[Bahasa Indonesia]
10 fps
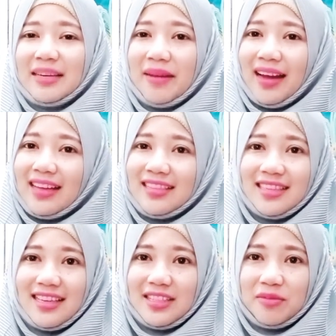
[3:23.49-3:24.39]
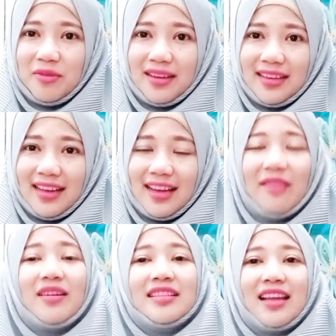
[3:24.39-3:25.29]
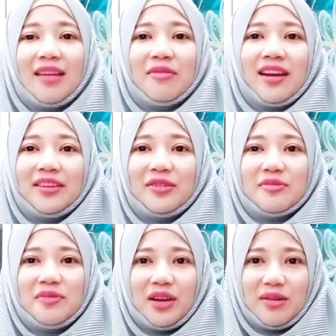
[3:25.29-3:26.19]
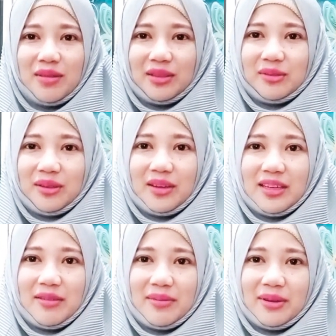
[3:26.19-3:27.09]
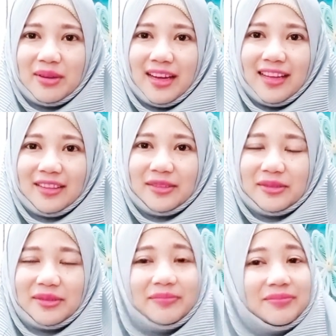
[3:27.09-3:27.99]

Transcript: Terima kasih semuanya. Wassalamualaikum warahmatullahi wabarakatuh.